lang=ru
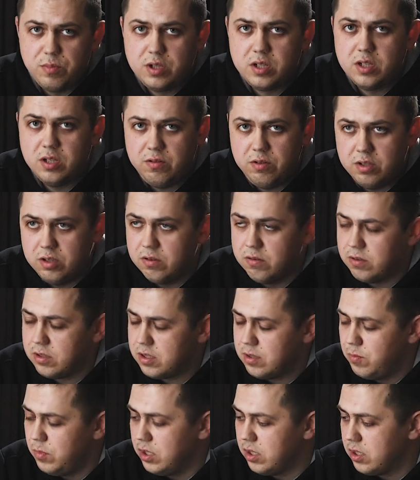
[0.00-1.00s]
обыкновенного
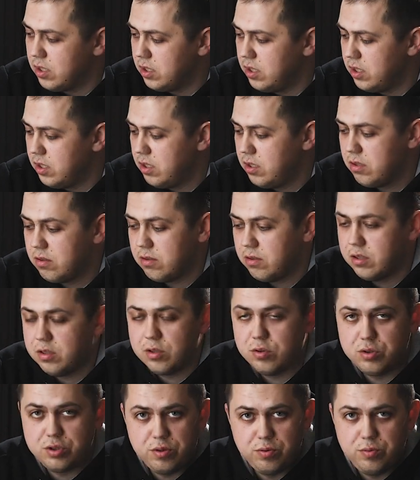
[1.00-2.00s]
смеха, да,
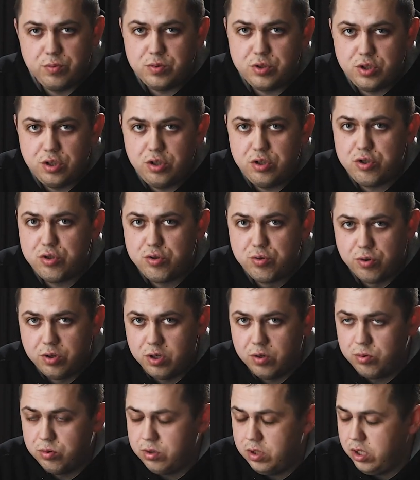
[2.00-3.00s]
это уже чересчур
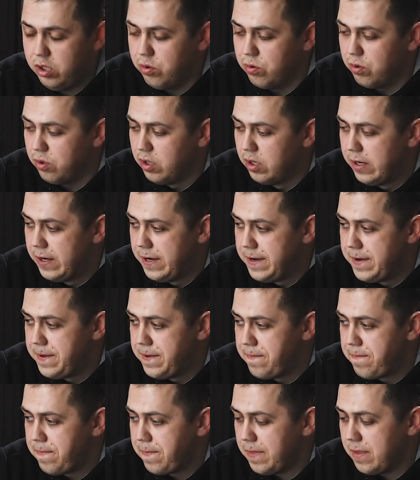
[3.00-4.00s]
я утрирую.
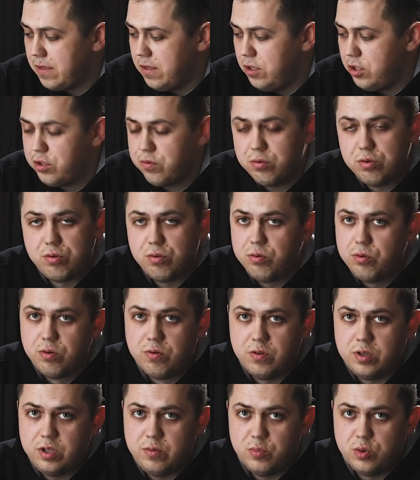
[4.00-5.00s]
Ничего
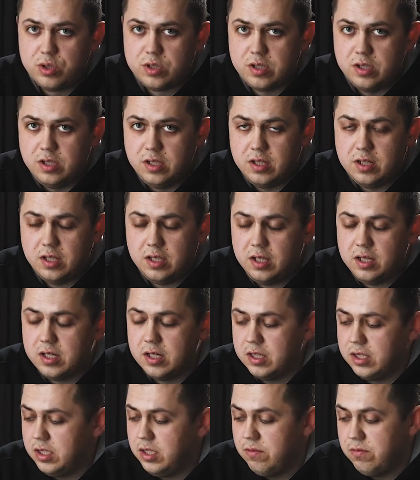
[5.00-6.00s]
другого эмоций
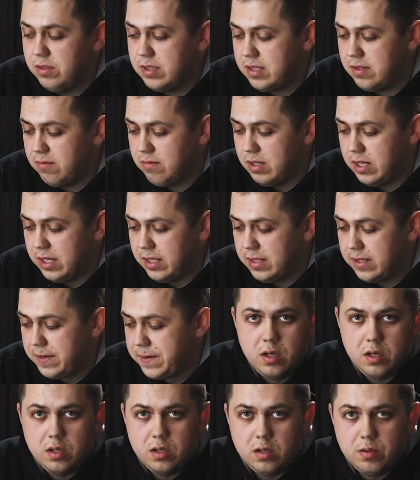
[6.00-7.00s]
никаких она не вызывает.
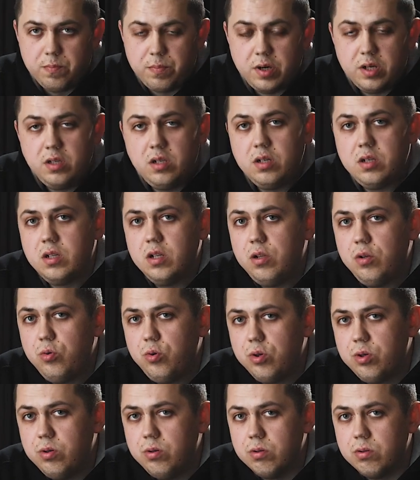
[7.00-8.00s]
Э, про
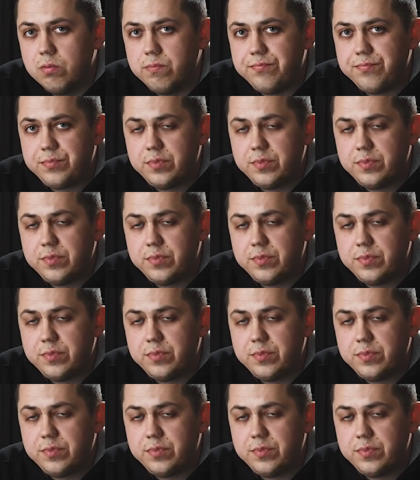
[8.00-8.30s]
технологию.